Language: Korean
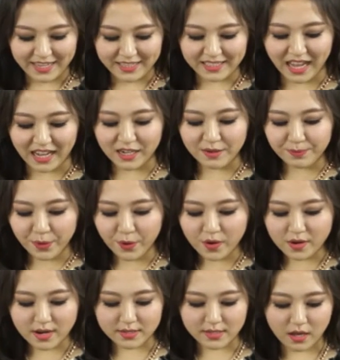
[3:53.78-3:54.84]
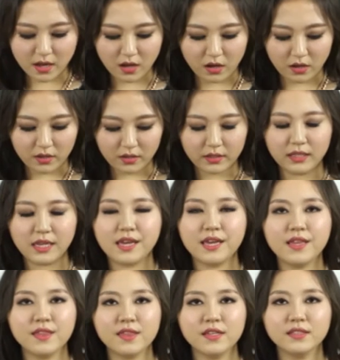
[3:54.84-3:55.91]
다음 표현에서
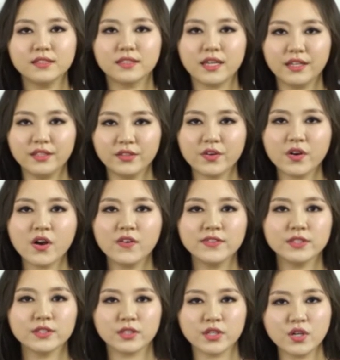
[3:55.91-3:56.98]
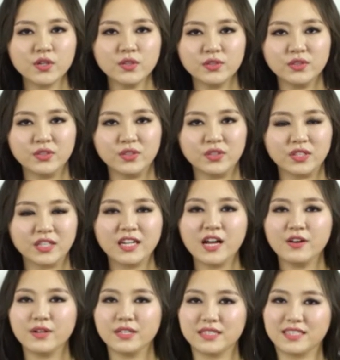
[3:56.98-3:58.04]
in the center of Seoul
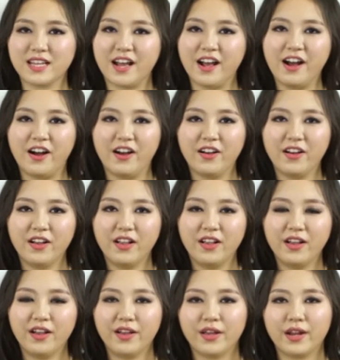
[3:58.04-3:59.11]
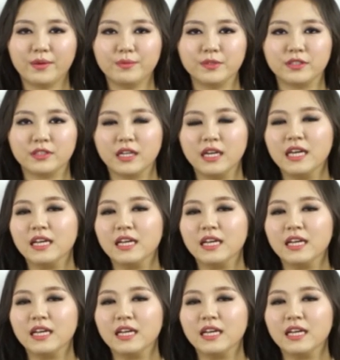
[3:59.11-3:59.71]
이라고 했어요. 여러분,